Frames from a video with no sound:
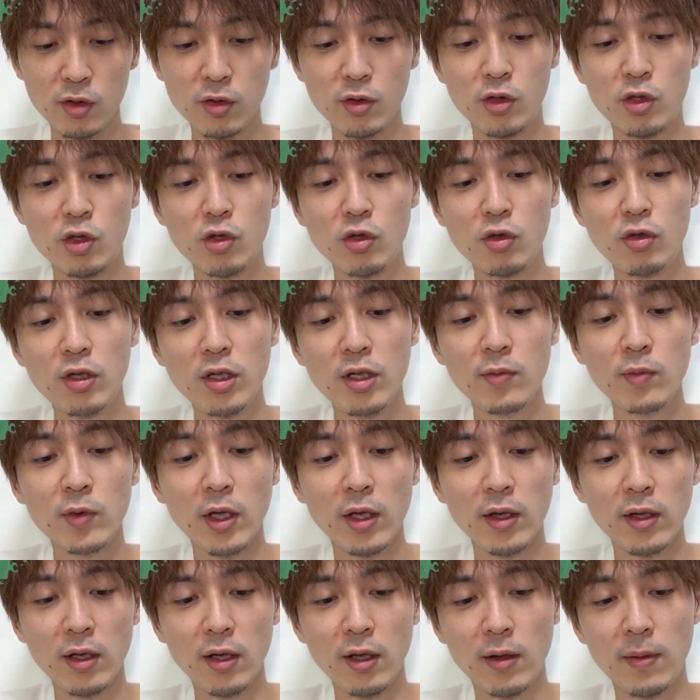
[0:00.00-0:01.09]
大好物の
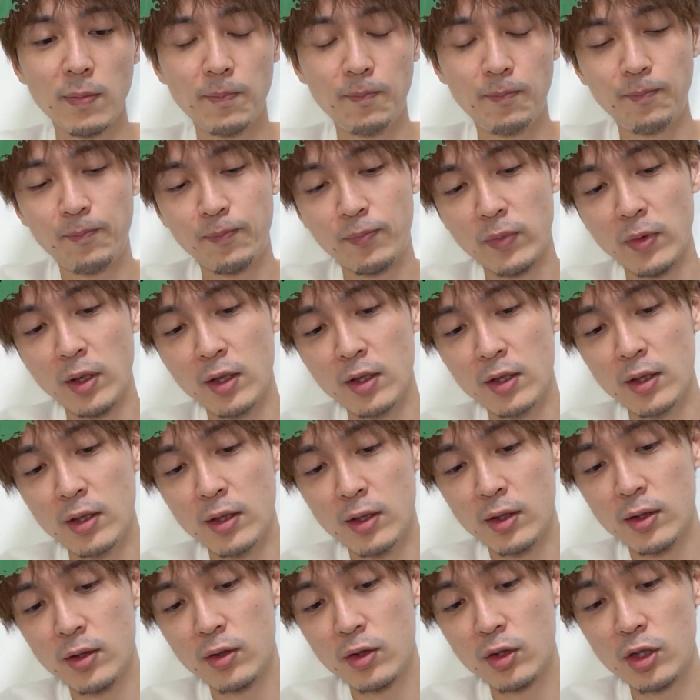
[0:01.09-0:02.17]
シュークリームなんだ。
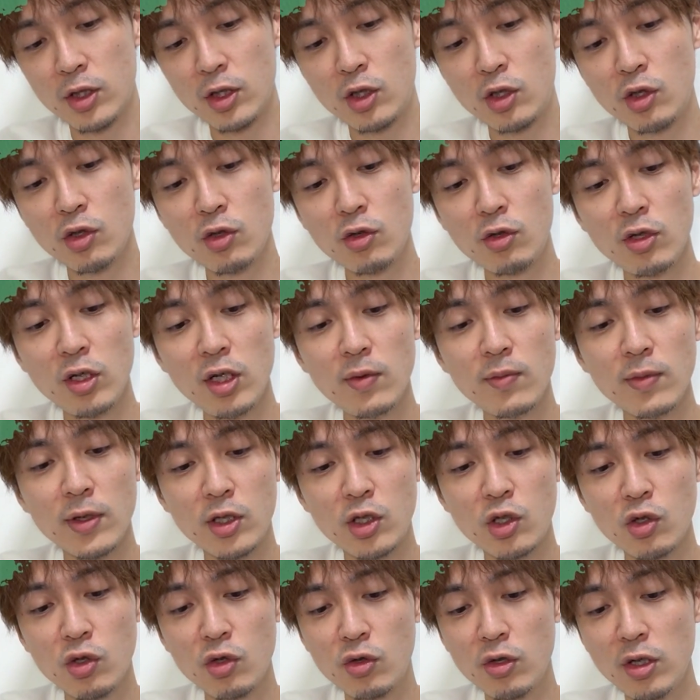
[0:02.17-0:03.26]
そして
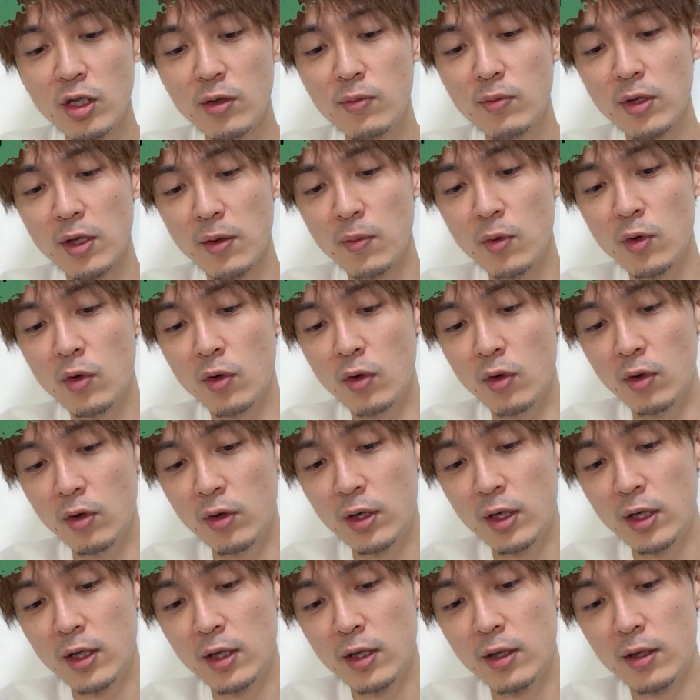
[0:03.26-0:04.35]
シュークリームは
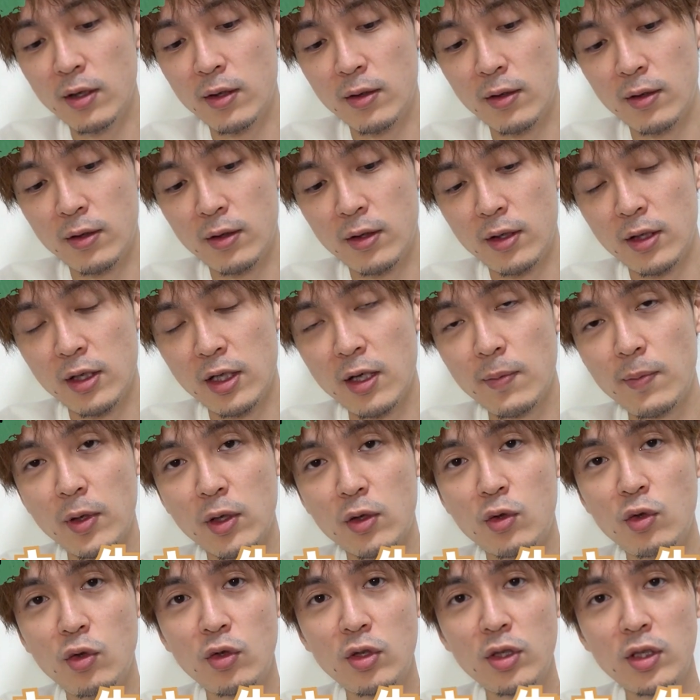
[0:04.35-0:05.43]
シュークリームでも、
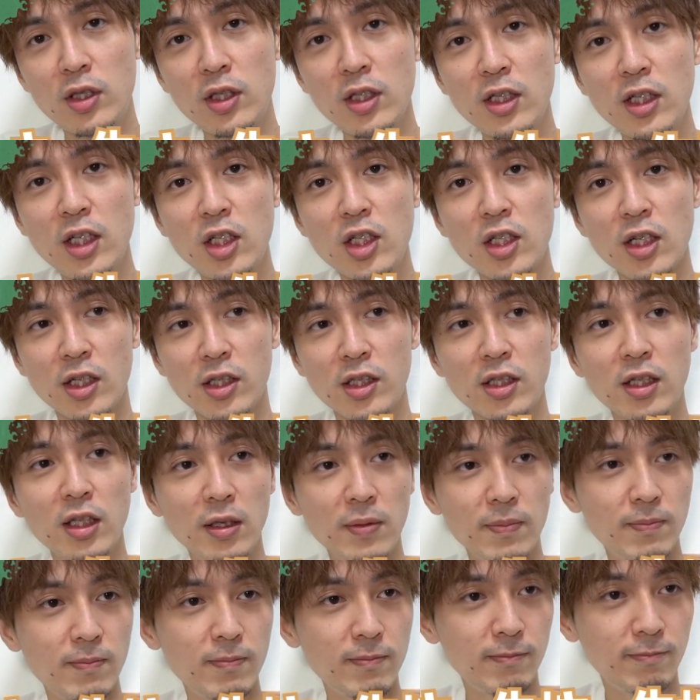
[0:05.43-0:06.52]
やっぱり
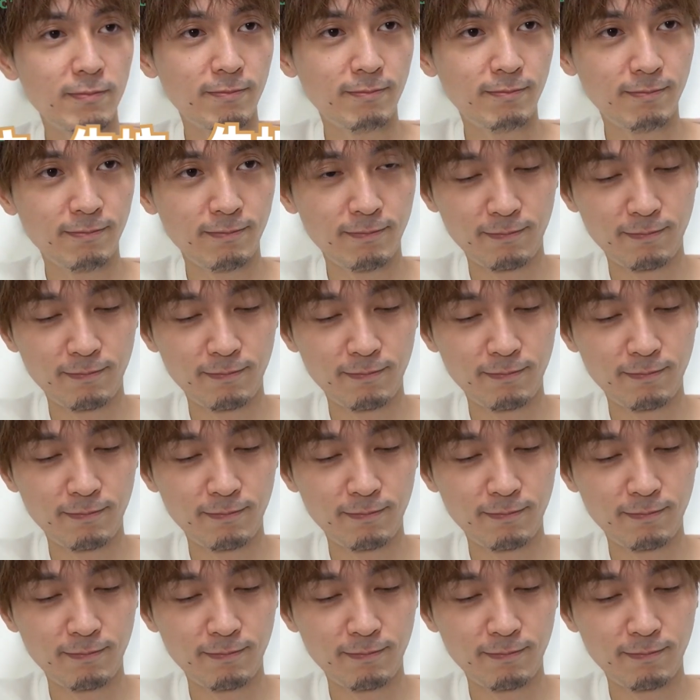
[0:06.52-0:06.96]
クッキー生地が好き。